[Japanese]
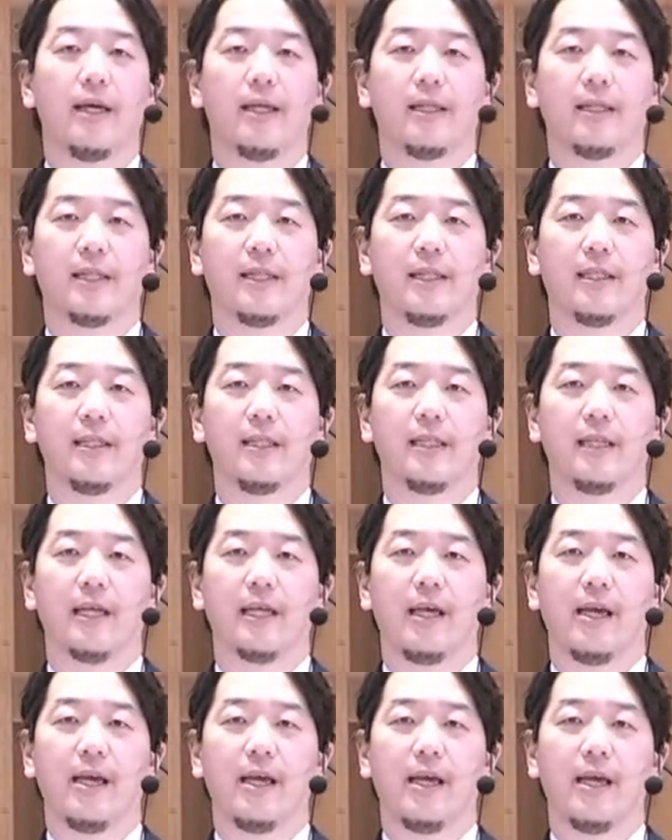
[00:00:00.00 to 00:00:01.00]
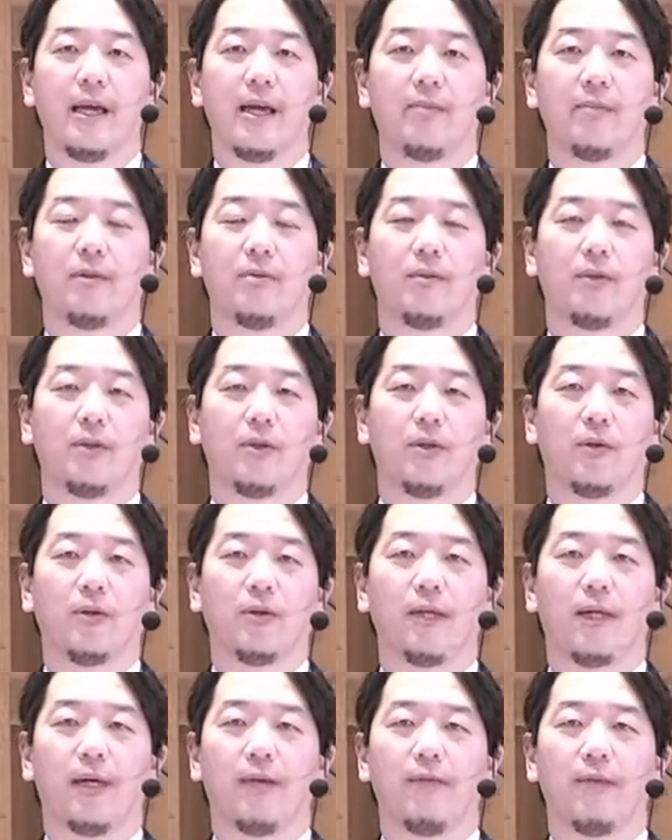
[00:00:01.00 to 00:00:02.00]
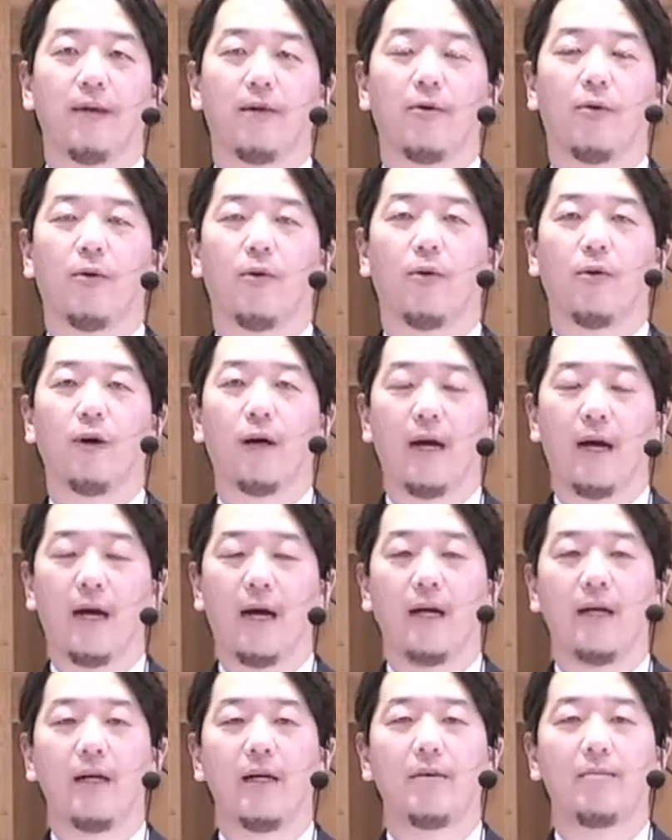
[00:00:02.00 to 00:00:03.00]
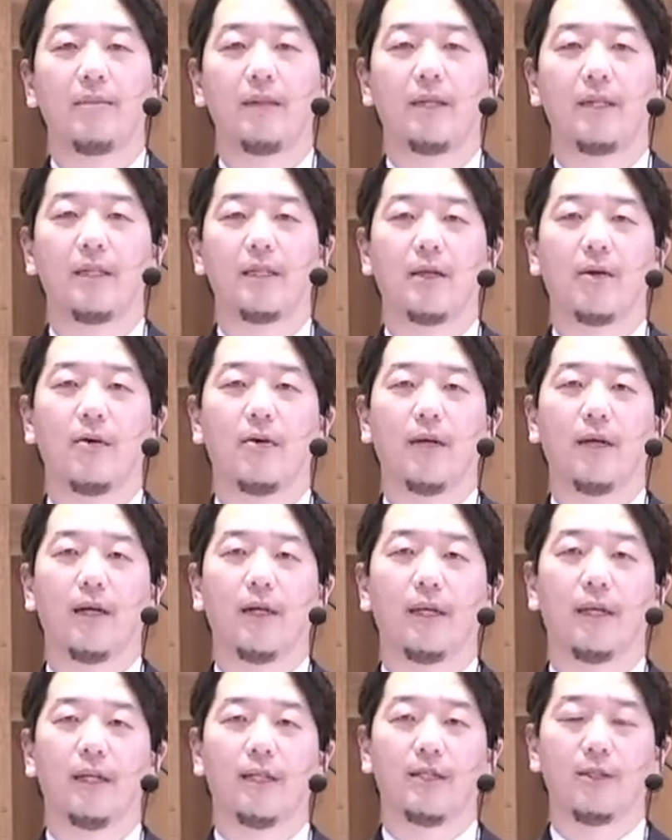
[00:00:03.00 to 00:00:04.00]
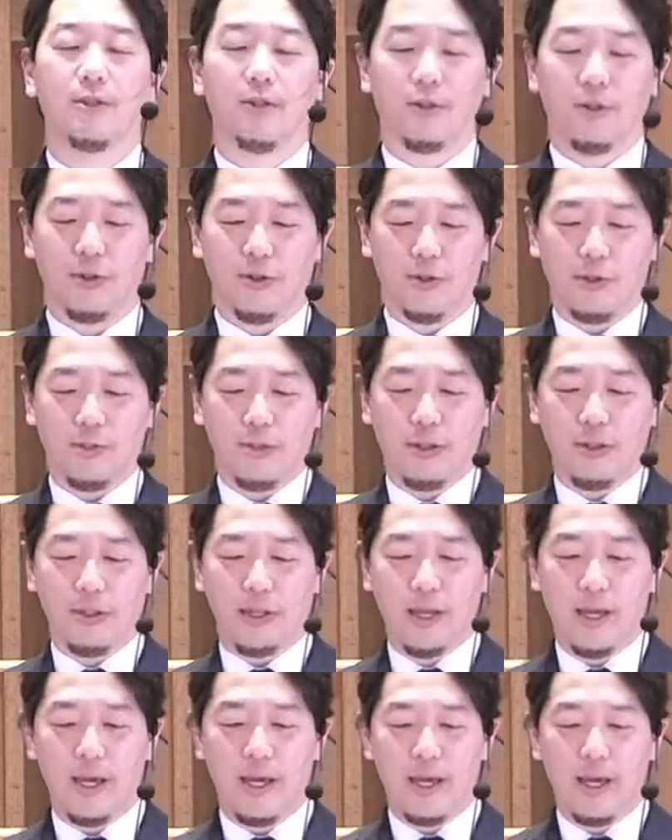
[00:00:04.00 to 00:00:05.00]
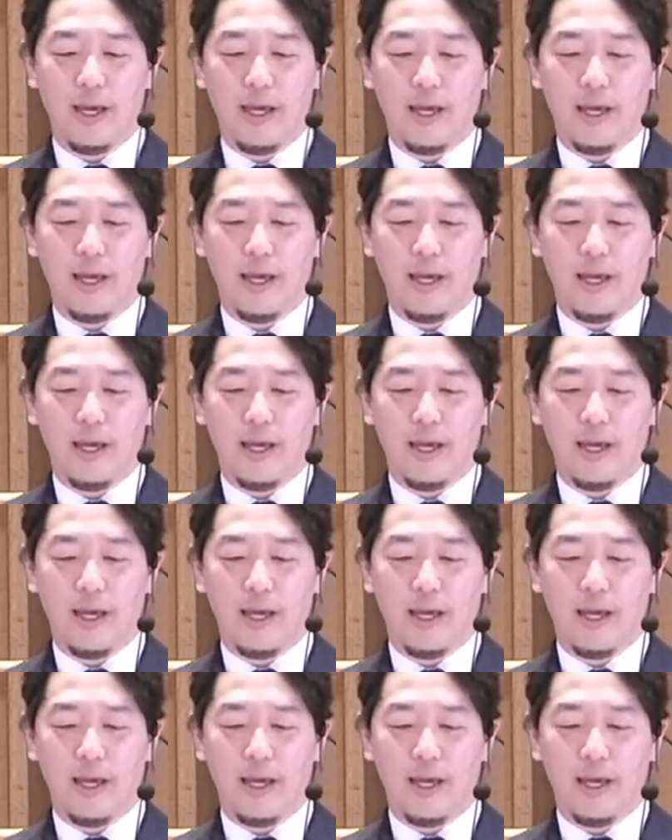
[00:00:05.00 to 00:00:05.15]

しかし天沼教会は心から「皆さんを歓迎するという思いで、